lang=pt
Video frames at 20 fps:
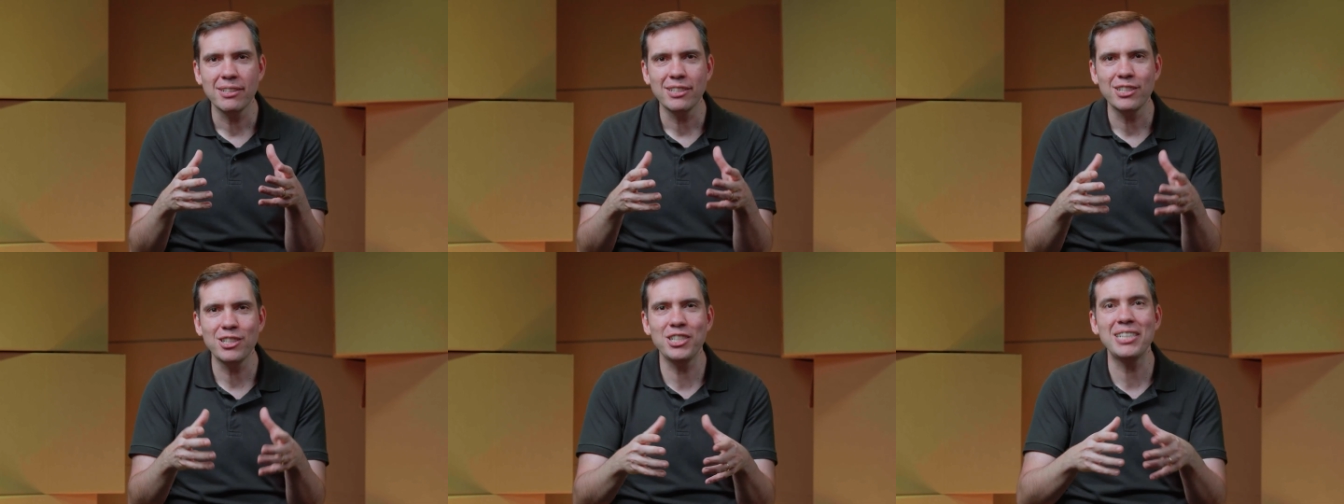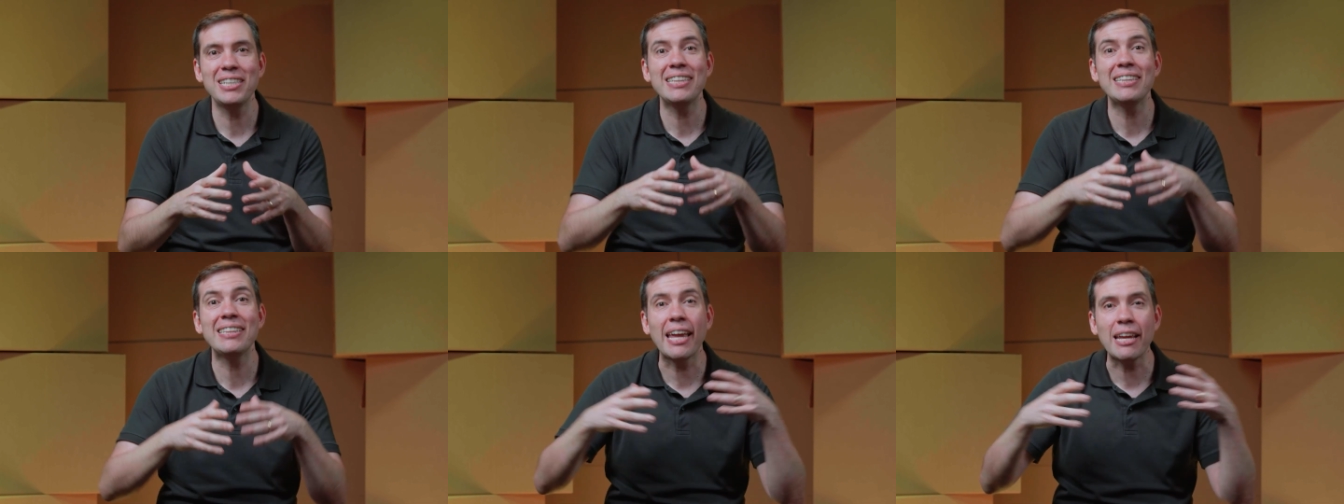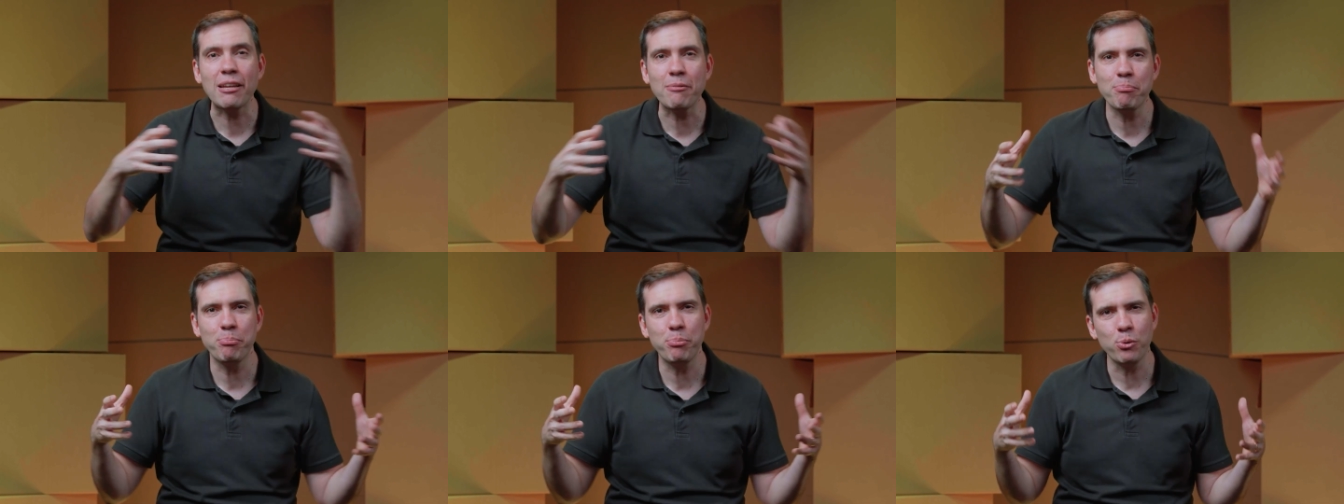de
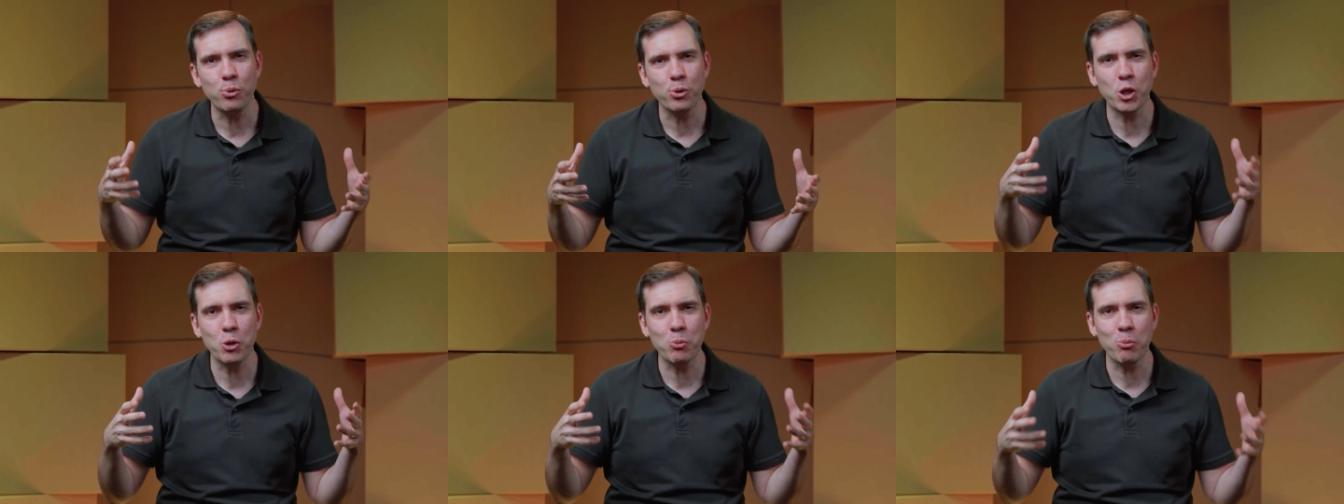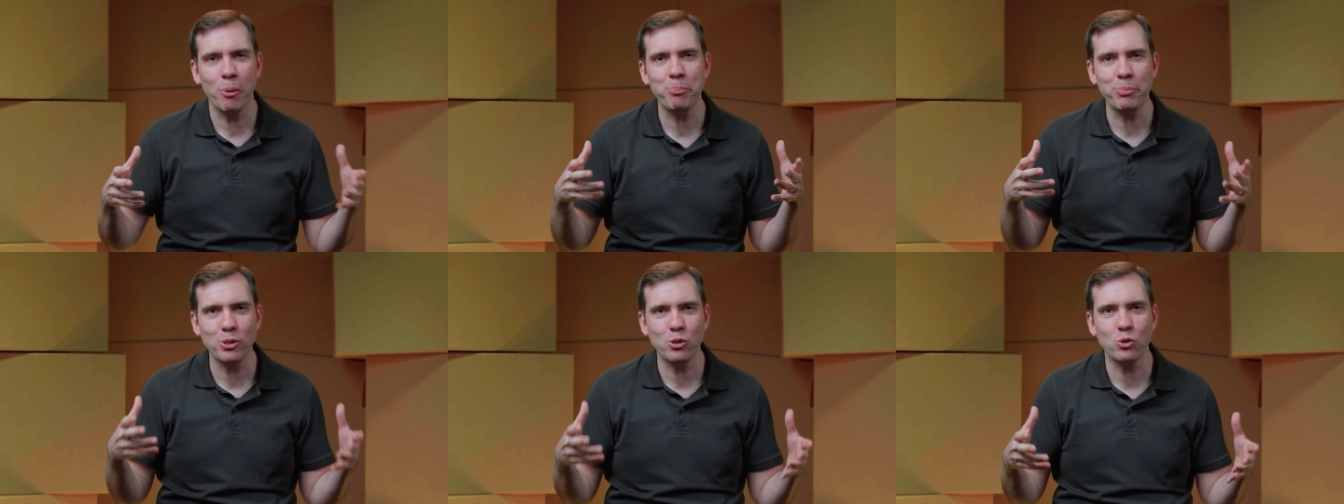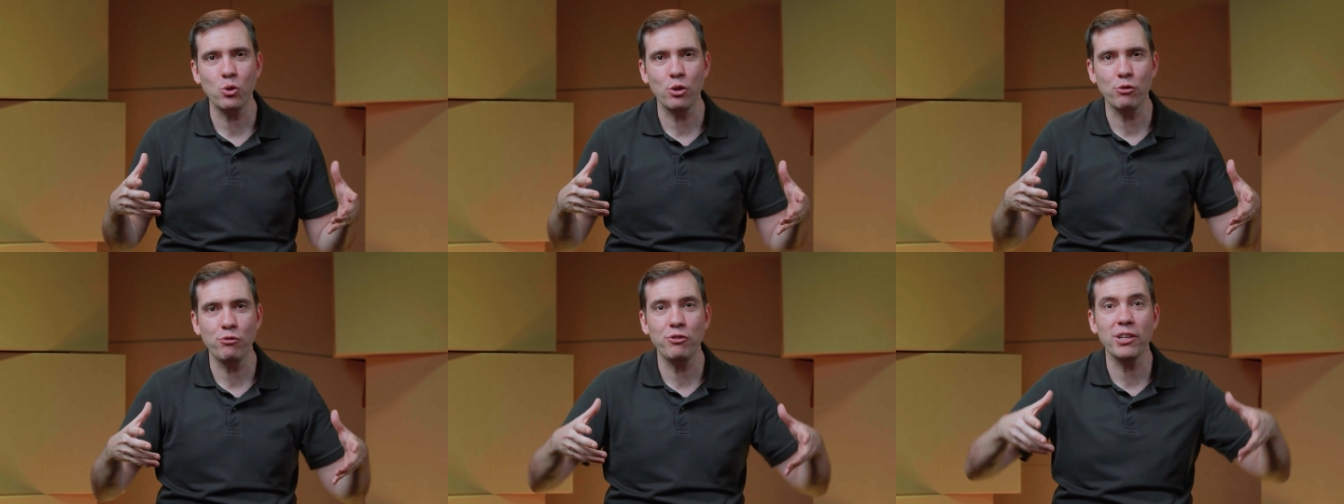tempo que uma
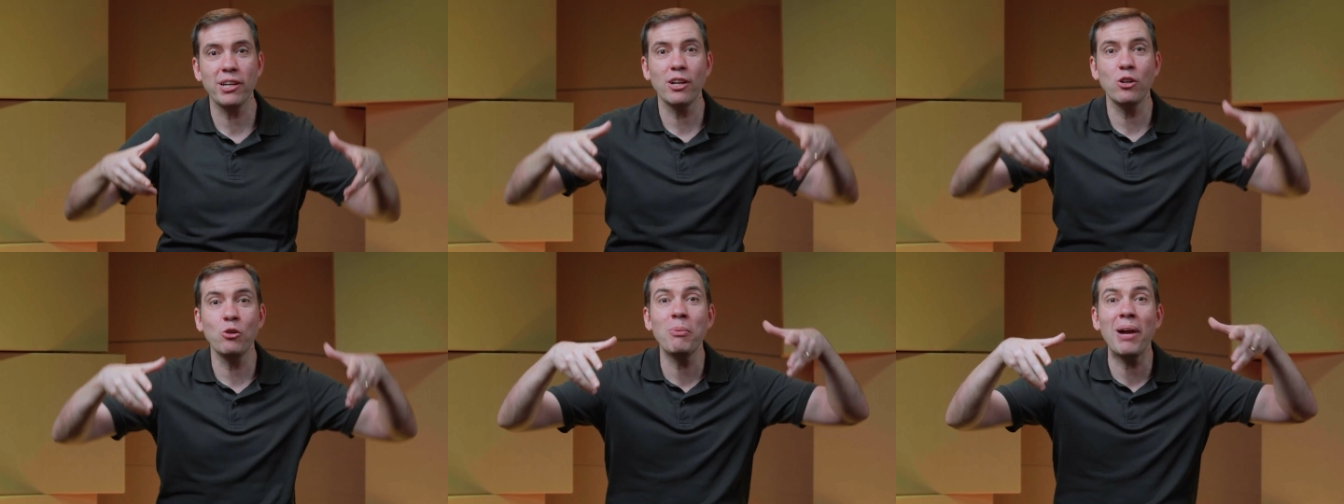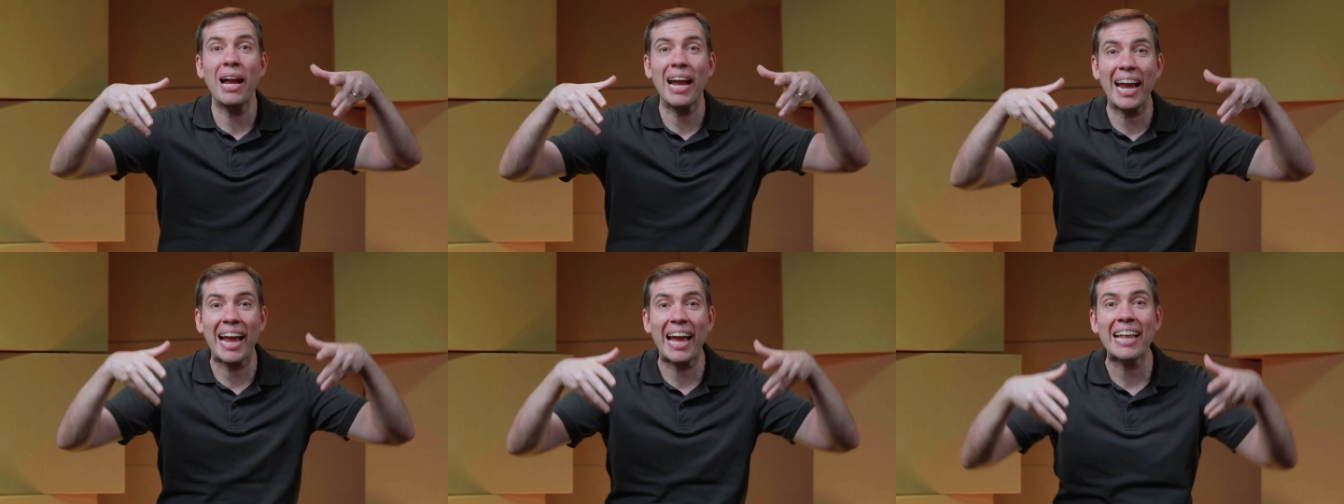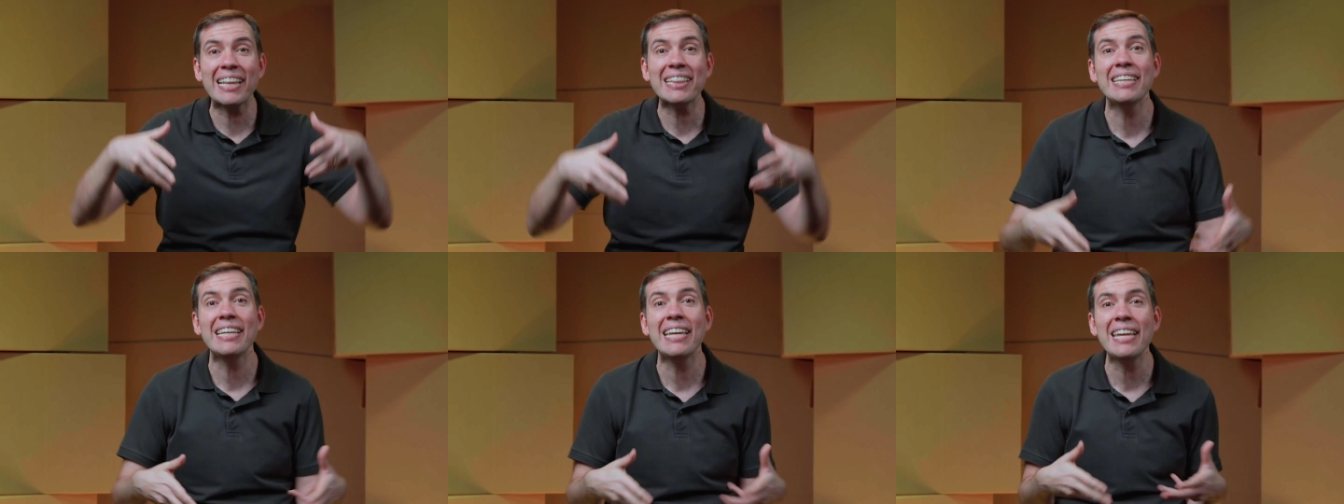pessoa fica numa
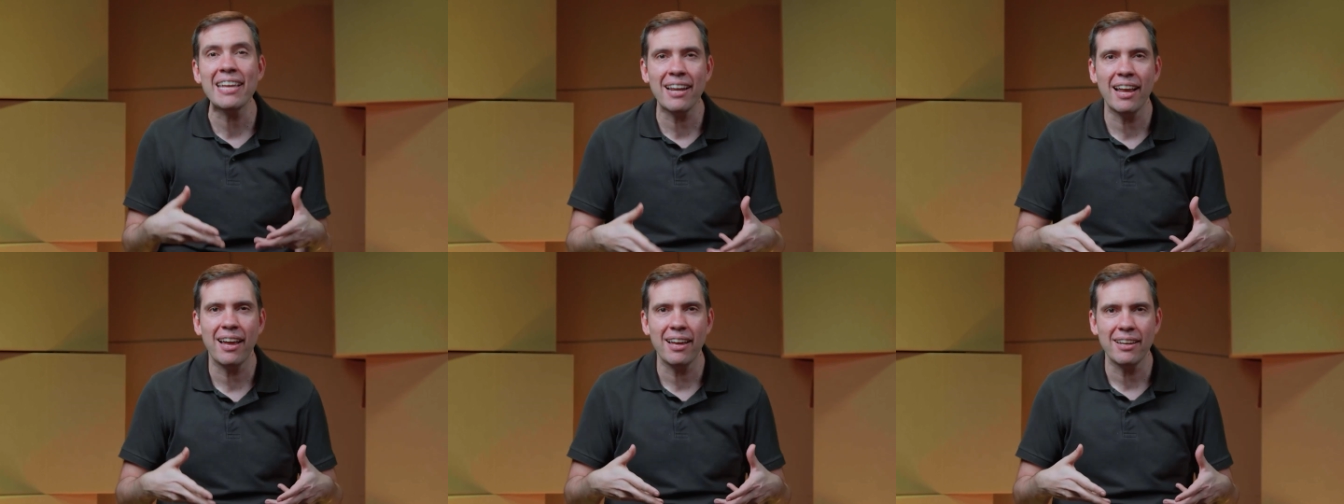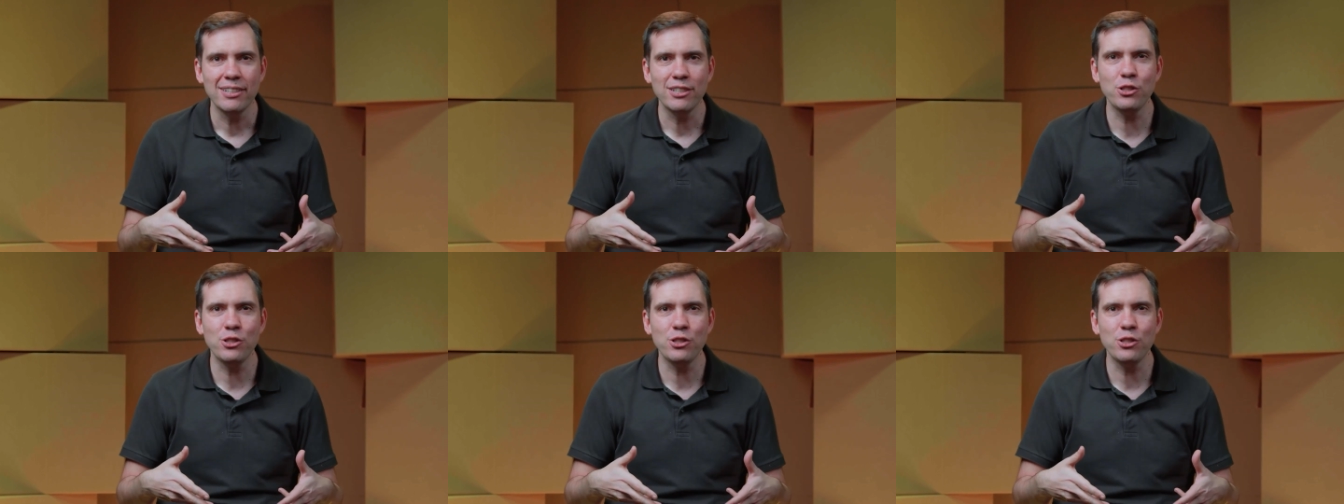cadeira